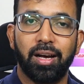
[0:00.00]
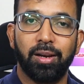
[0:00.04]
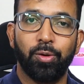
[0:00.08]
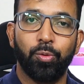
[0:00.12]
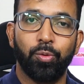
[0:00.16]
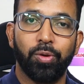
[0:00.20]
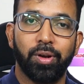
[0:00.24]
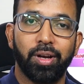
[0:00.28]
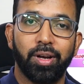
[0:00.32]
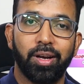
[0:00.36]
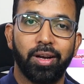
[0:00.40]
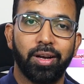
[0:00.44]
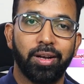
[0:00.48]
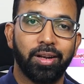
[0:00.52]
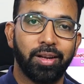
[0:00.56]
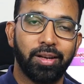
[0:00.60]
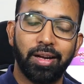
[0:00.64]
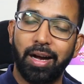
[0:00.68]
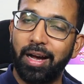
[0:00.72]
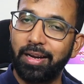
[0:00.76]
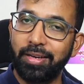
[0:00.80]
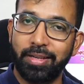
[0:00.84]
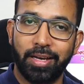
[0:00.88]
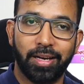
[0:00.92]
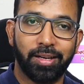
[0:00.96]
खा लूँगा
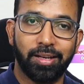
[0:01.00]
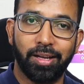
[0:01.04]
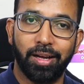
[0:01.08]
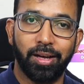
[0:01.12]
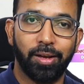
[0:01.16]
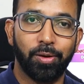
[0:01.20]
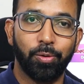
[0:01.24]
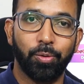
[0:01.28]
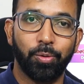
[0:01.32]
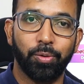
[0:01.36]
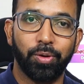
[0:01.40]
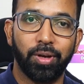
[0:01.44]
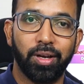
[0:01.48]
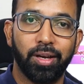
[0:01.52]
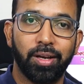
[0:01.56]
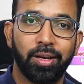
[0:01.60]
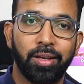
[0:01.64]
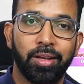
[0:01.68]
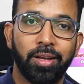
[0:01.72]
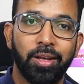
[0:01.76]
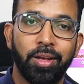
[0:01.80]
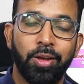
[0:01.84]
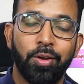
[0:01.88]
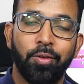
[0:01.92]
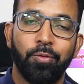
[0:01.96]
गालियाँ खा लूँगा
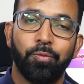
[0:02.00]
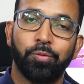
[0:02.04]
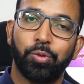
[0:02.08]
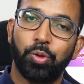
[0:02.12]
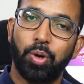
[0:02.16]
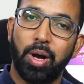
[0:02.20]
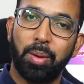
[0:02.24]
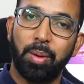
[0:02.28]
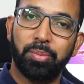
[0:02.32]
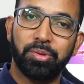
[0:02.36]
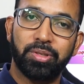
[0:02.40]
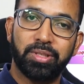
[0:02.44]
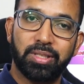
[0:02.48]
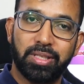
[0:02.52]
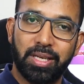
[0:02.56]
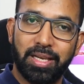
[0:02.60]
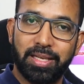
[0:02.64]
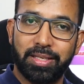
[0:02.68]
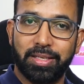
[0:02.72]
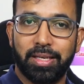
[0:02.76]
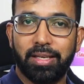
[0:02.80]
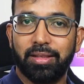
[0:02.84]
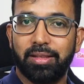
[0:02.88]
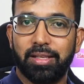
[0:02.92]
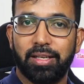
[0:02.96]
तो आप
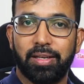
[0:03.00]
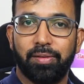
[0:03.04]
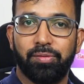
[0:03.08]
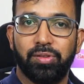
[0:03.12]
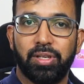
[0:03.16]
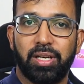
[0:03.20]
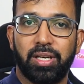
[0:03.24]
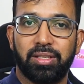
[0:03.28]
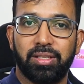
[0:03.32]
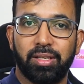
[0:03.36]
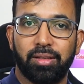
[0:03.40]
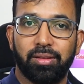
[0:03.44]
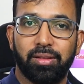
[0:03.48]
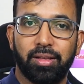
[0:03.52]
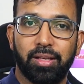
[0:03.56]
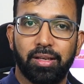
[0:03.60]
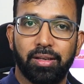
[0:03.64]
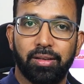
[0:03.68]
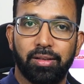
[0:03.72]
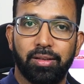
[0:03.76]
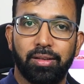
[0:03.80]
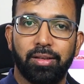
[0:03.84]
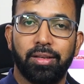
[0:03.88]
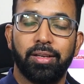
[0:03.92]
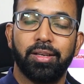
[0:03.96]
सेल्स की तरफ जा सकते
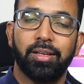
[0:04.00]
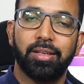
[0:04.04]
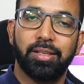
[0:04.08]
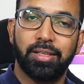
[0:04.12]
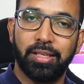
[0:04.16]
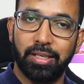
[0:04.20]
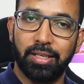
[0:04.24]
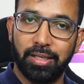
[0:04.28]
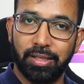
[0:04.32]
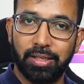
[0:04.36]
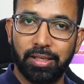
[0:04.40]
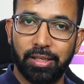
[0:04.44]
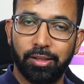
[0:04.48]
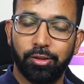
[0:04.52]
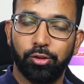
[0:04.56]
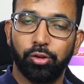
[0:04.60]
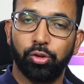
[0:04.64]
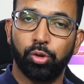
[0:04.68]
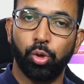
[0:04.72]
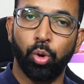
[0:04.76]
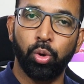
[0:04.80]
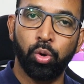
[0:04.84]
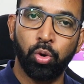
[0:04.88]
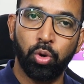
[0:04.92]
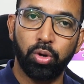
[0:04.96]
हैं ठीक है
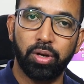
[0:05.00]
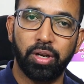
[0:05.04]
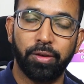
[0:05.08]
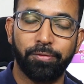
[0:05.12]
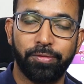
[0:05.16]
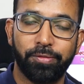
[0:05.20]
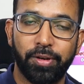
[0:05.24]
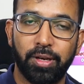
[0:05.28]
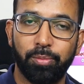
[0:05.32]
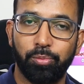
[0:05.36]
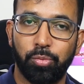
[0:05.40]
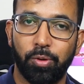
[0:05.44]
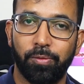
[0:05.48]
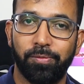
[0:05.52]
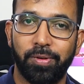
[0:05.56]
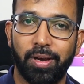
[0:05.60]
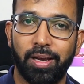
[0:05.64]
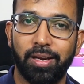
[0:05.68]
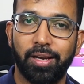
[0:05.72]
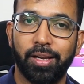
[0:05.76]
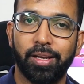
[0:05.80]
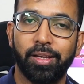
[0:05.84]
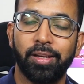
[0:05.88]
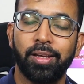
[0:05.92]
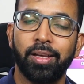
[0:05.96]
दोनों डिफरेंट
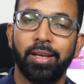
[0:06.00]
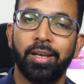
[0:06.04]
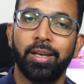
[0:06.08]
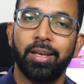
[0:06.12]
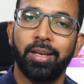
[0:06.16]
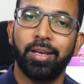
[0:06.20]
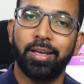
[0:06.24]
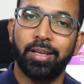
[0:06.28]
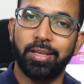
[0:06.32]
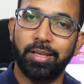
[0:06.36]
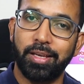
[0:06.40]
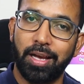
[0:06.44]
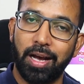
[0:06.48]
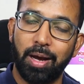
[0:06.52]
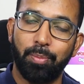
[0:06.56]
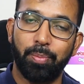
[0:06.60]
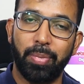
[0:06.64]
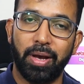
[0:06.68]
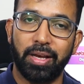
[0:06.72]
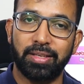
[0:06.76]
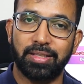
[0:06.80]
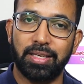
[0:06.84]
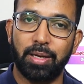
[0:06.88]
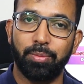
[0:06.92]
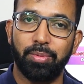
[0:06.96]
प्रोफाइल है यहाँ
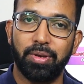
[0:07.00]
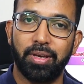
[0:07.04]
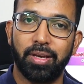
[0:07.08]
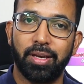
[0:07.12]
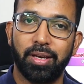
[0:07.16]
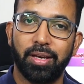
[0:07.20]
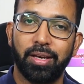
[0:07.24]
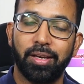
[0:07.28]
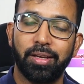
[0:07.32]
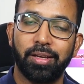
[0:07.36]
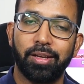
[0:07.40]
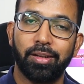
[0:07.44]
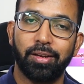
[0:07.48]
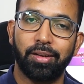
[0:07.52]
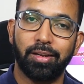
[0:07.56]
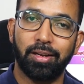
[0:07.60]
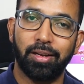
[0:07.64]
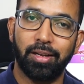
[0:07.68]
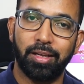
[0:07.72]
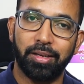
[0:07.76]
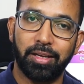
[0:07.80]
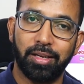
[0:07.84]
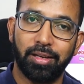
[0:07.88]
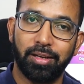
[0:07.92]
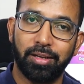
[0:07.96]
पैसा भी है
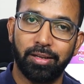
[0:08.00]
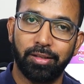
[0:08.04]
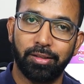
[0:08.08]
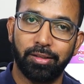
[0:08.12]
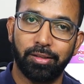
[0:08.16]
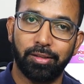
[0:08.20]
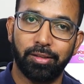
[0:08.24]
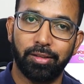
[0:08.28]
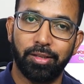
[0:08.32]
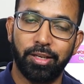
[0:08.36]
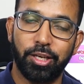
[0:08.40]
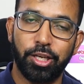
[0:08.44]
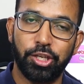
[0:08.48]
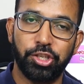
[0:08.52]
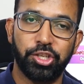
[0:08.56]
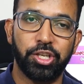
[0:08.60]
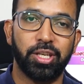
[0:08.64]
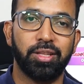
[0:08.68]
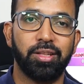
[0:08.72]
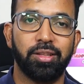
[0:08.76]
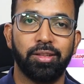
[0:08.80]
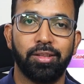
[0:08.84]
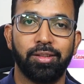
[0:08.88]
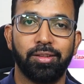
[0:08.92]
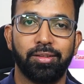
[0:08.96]
लेकिन
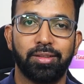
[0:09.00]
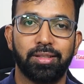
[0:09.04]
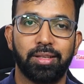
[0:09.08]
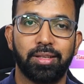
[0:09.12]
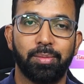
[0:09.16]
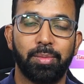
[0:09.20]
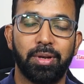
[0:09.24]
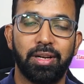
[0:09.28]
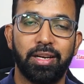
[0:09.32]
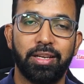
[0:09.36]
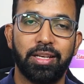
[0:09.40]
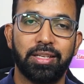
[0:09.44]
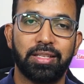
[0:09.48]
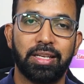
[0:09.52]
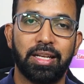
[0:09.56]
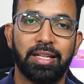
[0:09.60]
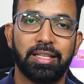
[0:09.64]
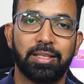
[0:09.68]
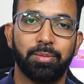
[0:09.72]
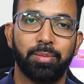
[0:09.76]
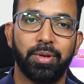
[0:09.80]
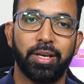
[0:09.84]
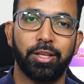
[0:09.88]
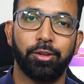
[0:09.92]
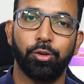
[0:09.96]
इज्जत समझ लीजिए
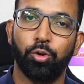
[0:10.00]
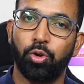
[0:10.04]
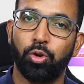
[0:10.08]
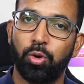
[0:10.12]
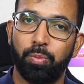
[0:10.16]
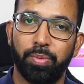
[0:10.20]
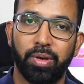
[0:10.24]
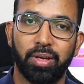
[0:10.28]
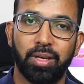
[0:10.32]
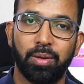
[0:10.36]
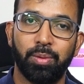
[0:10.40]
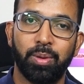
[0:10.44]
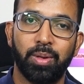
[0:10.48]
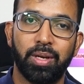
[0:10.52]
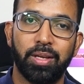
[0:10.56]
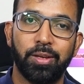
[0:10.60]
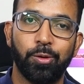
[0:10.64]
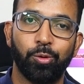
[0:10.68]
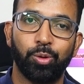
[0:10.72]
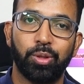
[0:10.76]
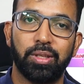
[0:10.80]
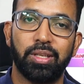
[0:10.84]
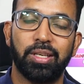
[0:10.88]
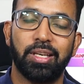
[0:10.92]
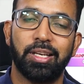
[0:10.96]
सेल्स में दो रुपये की भी नहीं
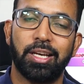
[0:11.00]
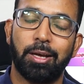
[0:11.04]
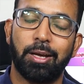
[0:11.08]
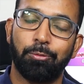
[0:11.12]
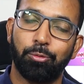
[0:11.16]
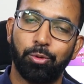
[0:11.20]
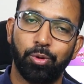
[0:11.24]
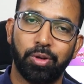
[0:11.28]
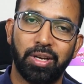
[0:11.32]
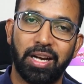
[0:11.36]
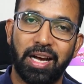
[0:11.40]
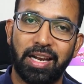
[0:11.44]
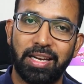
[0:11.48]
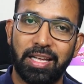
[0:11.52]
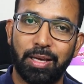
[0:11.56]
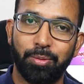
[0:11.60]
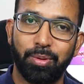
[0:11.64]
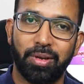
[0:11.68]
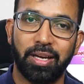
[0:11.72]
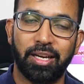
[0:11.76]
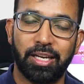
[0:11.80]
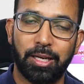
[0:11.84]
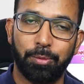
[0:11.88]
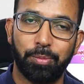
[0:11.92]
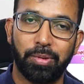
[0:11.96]
होती है आपको गालियाँ
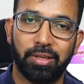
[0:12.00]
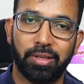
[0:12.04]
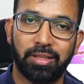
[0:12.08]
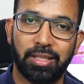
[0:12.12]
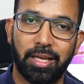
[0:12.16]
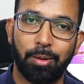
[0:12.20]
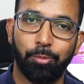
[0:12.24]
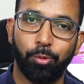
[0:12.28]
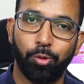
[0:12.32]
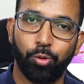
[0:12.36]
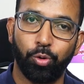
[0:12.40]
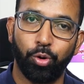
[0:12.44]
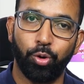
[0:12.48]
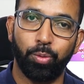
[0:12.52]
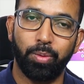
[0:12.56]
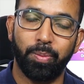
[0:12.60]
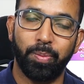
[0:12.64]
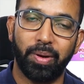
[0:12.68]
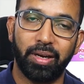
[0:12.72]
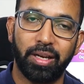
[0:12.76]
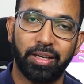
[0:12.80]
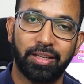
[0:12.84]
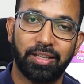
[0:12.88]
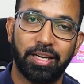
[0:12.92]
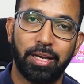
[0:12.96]
भी खाना पड़ता है आपको रोड पर
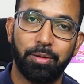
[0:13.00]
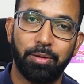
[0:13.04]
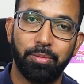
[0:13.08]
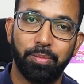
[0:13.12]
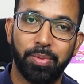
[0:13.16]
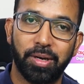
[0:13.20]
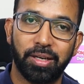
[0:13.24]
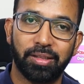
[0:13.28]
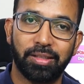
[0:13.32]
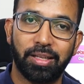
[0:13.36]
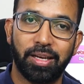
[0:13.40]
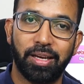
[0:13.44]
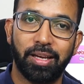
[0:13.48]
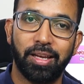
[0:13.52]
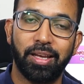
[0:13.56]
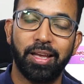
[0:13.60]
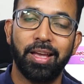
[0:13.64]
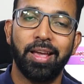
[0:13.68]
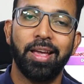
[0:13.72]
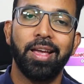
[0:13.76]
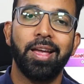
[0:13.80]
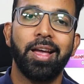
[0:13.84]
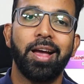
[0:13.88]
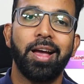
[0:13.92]
भटकना भी पड़ता है